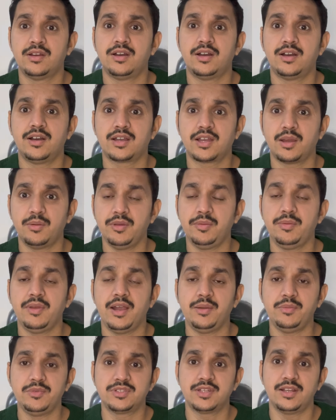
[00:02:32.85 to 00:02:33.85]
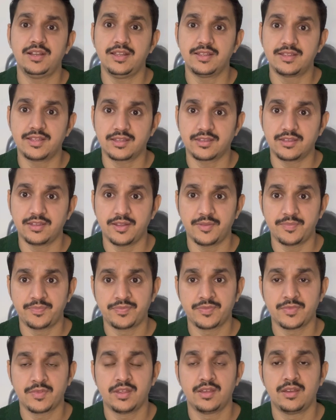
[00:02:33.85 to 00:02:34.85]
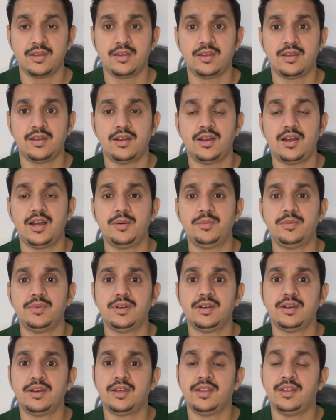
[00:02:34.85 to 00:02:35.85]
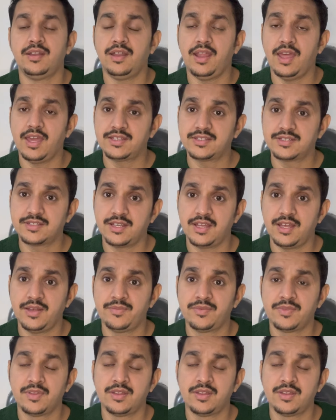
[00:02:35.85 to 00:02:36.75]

आ, हाँ, कभी भी एडमिशन ले सकते हैं अब नेक्स्ट है